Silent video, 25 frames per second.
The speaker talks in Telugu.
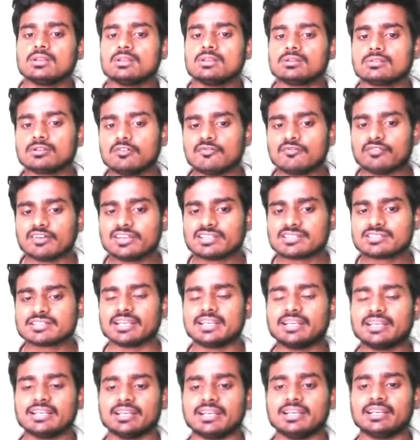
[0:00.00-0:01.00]
సో ఫస్ట్
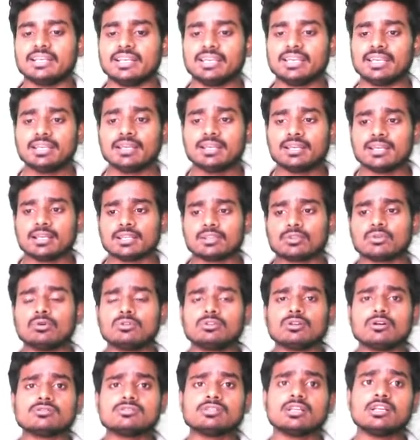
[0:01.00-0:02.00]
ఏంటంటే టూ
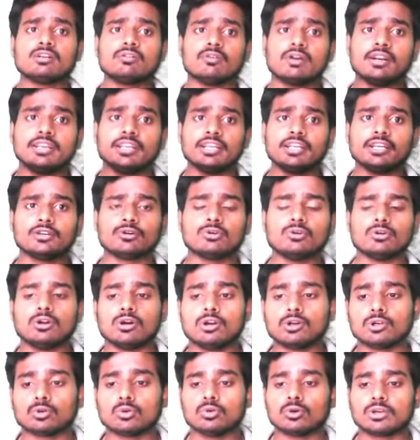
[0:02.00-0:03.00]
థౌజండ్ ట్వంటీ టూలో
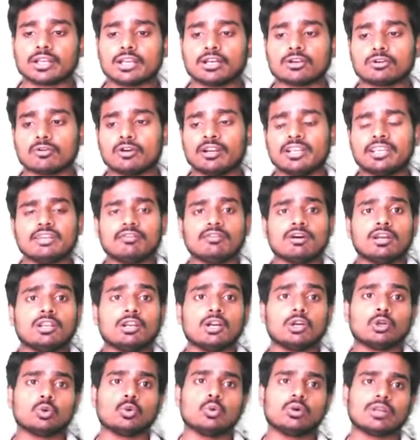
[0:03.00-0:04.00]
టూ ట్వంటీ వన్లో
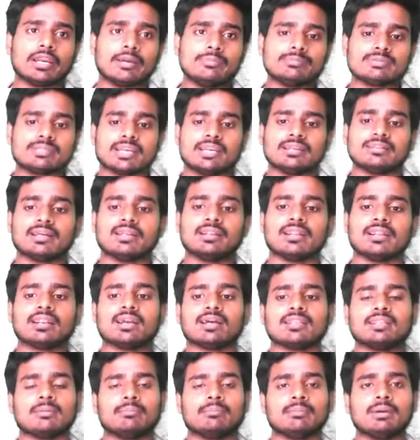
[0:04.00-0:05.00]
టూ టైమ్స్ అయింది అన్నాను
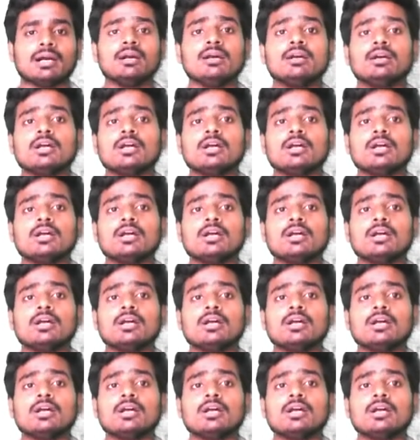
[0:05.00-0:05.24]
కదమ్మా